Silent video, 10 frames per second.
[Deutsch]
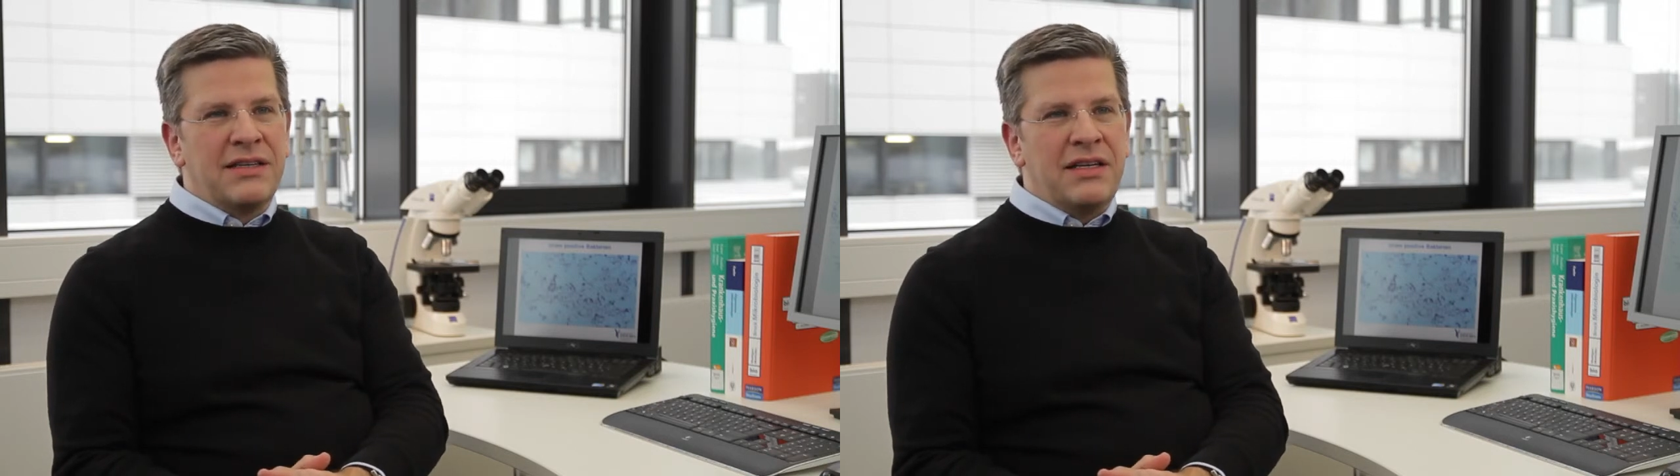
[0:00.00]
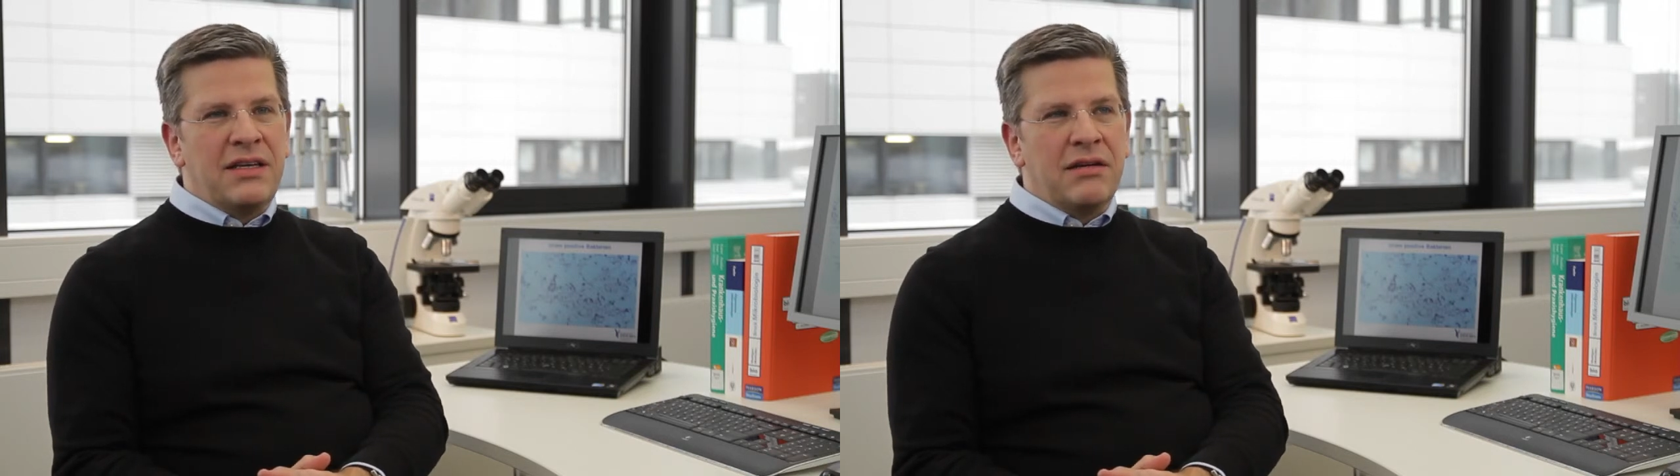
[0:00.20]

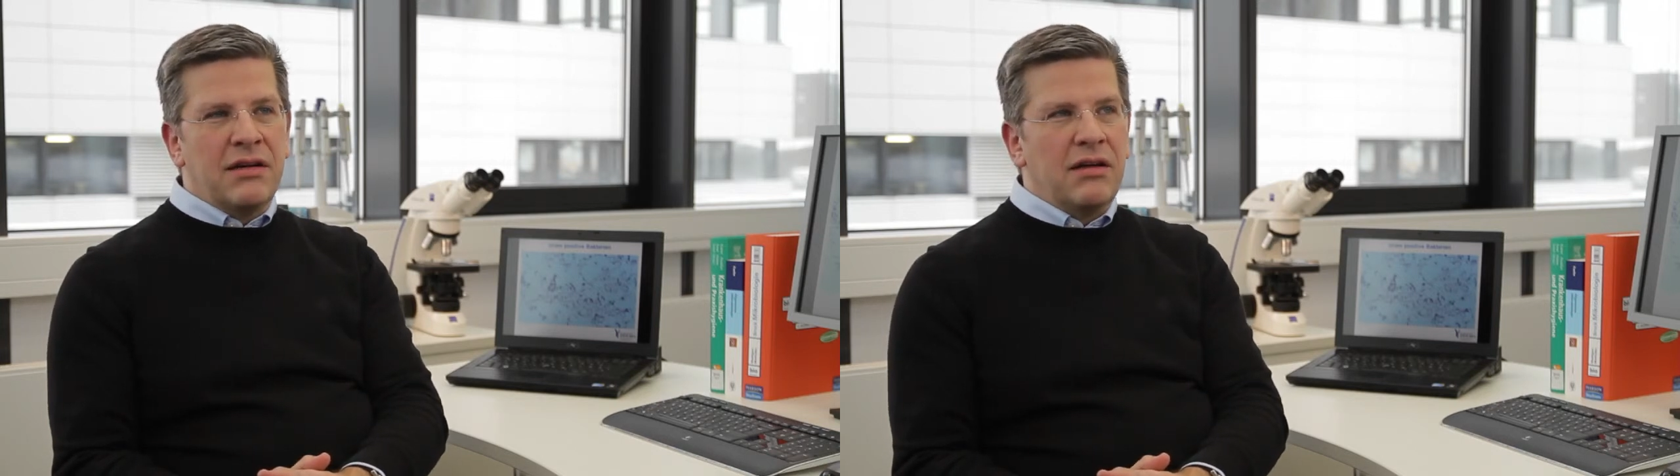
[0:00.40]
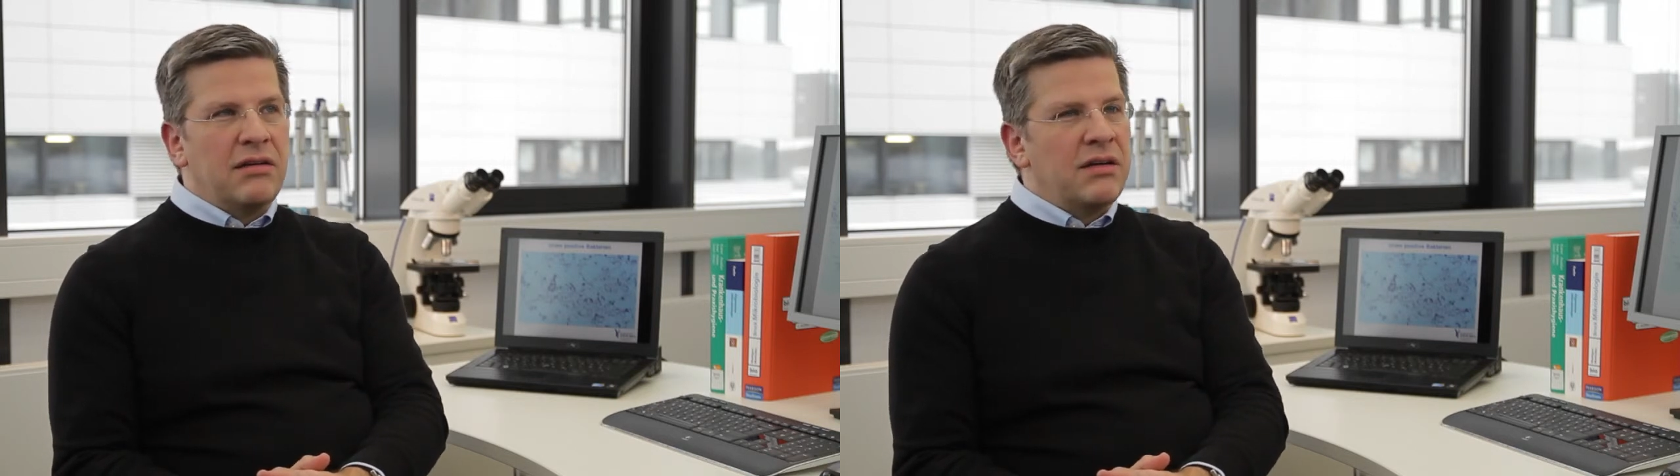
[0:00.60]
die
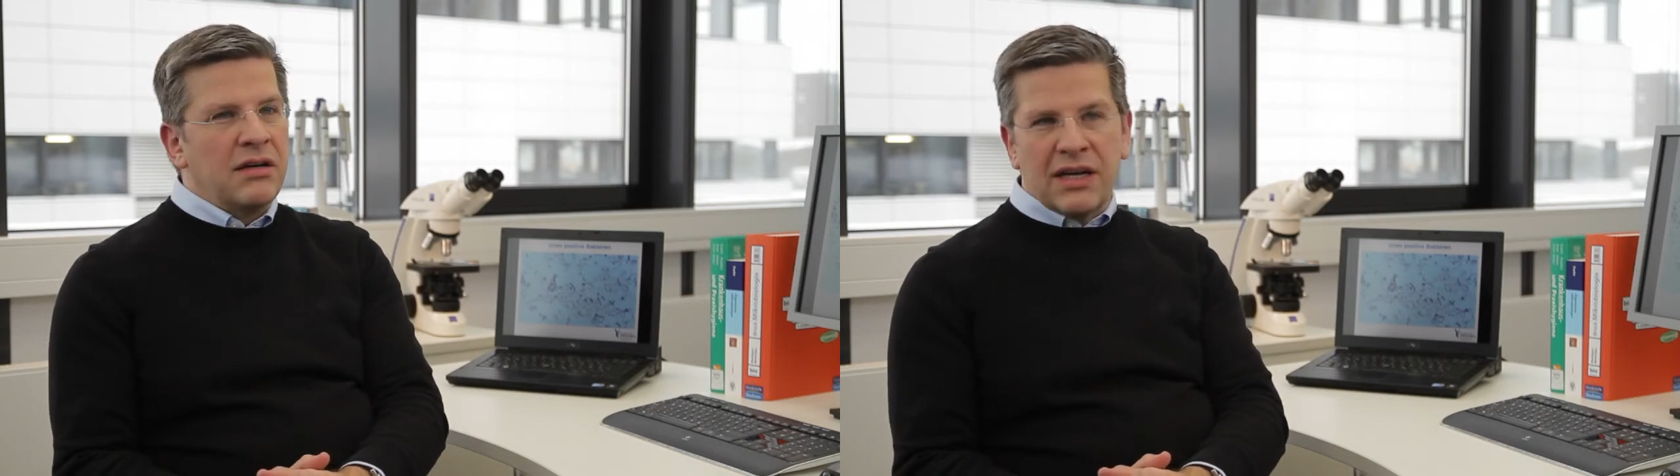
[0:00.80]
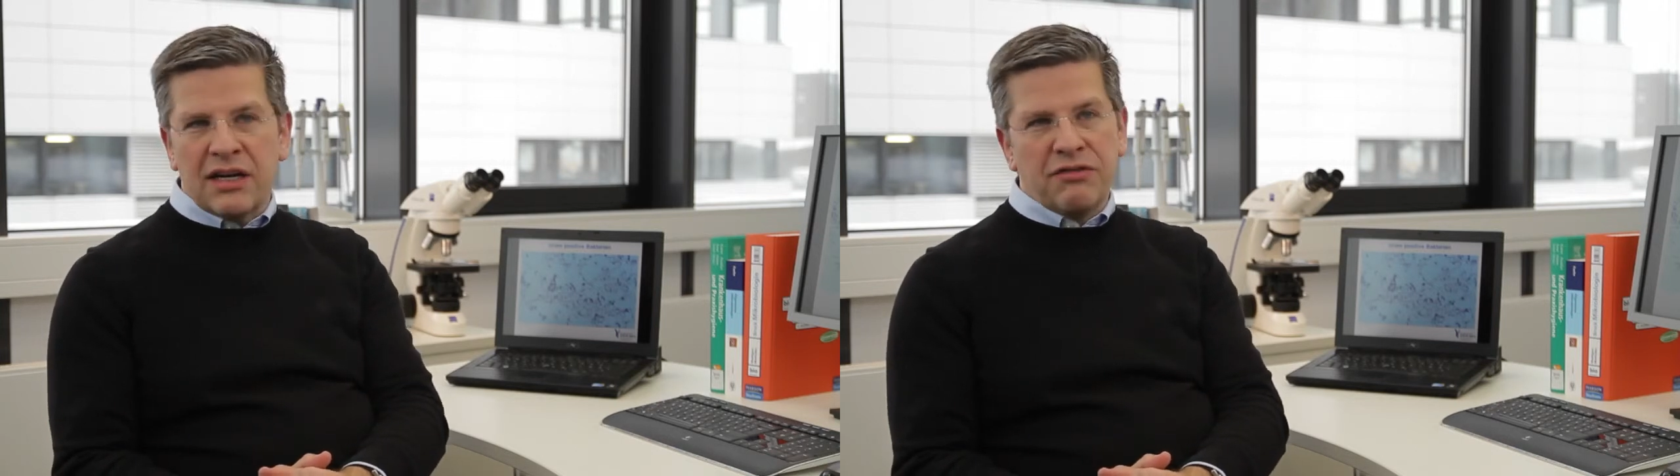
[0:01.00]
in
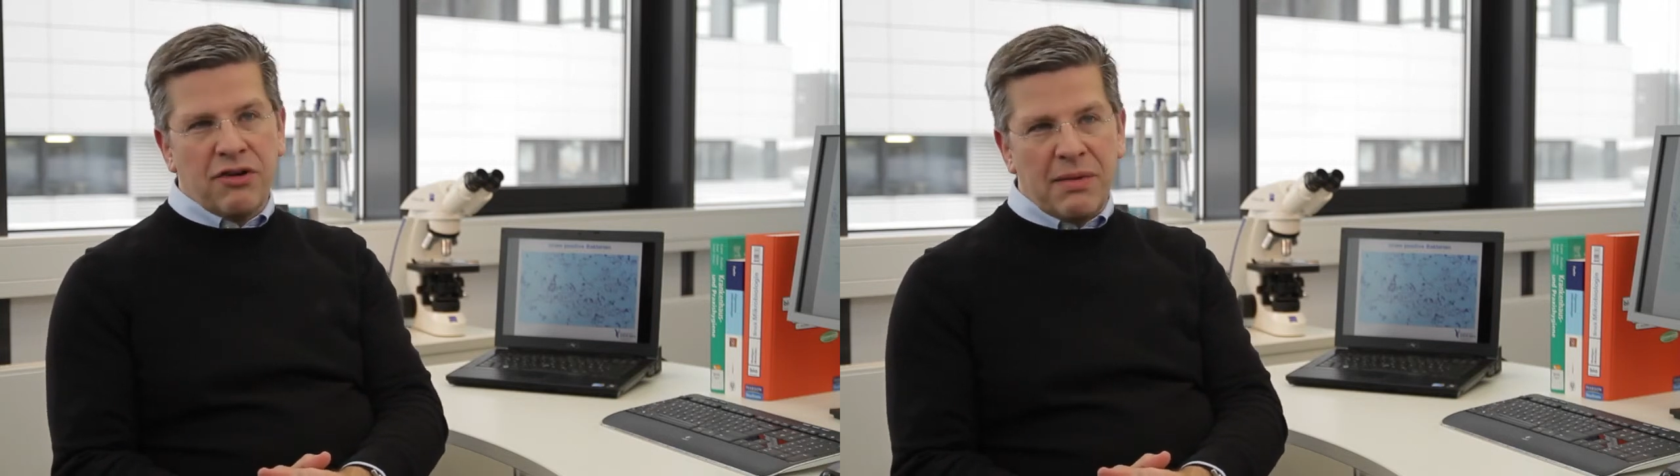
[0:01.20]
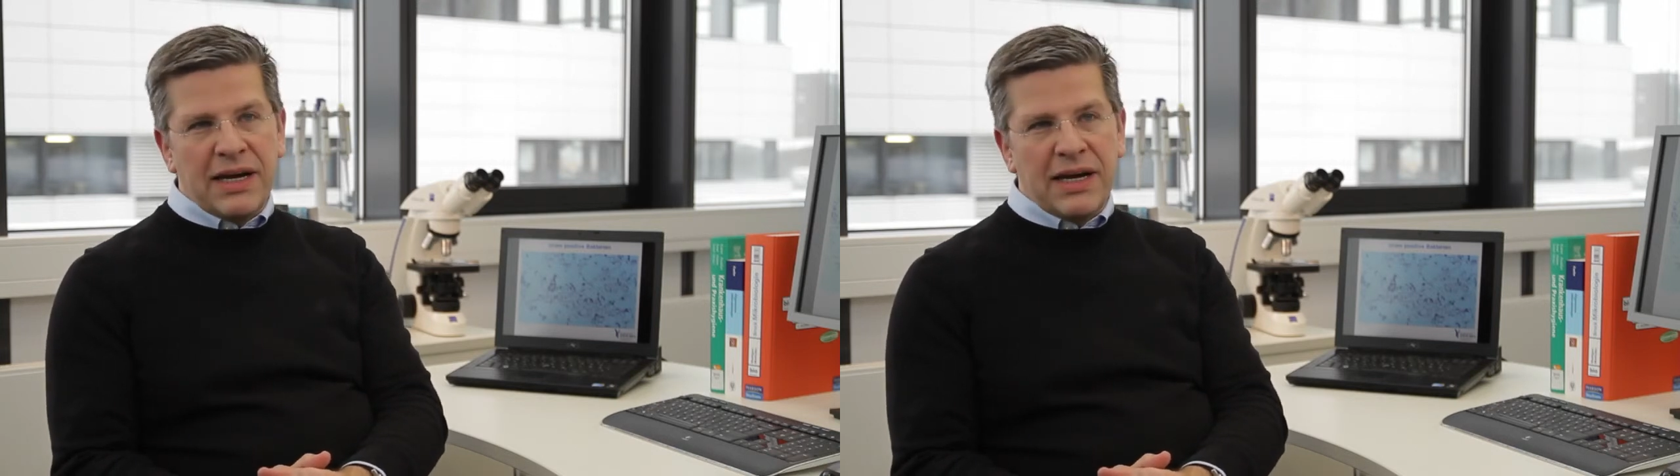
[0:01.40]
irgendeiner Form